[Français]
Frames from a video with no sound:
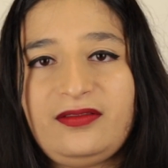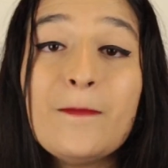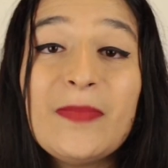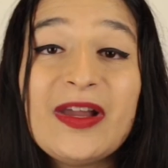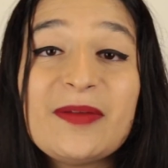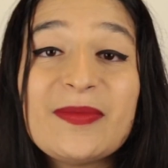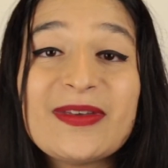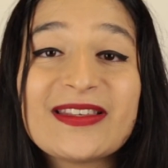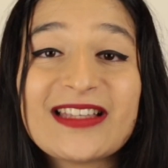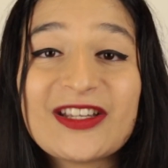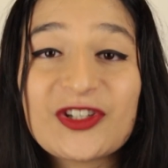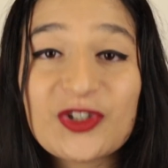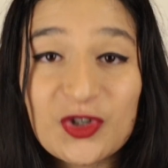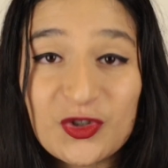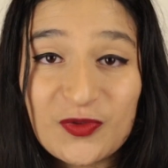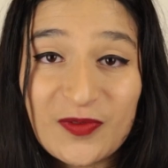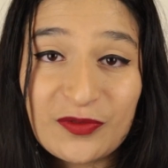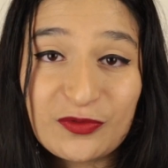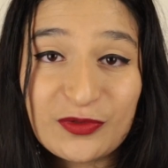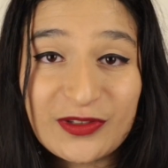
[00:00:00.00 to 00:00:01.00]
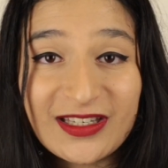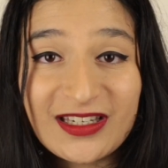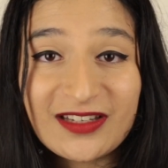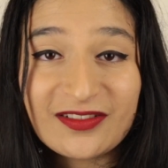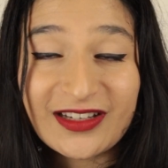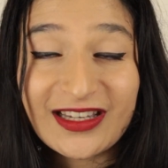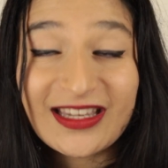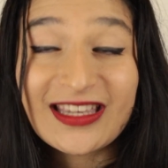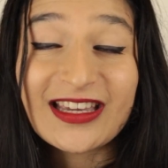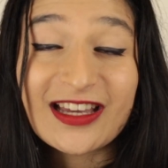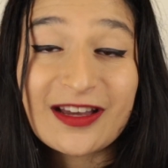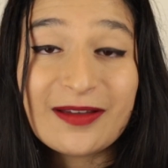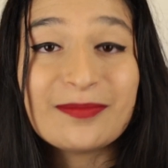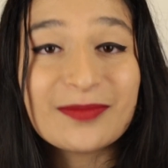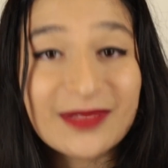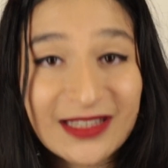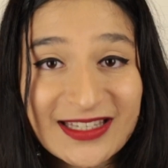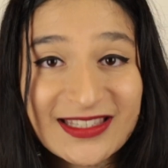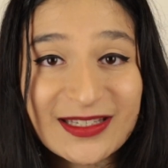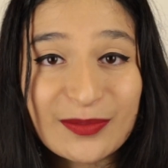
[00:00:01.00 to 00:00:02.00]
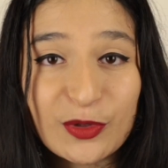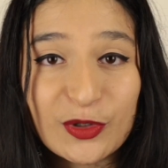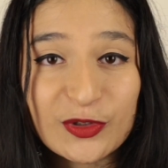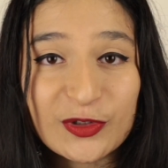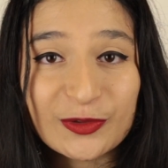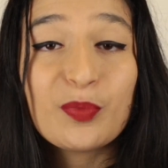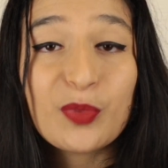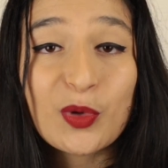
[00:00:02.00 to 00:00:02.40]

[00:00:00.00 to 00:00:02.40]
Mais le message que je vais vous délivrer est quand même très important.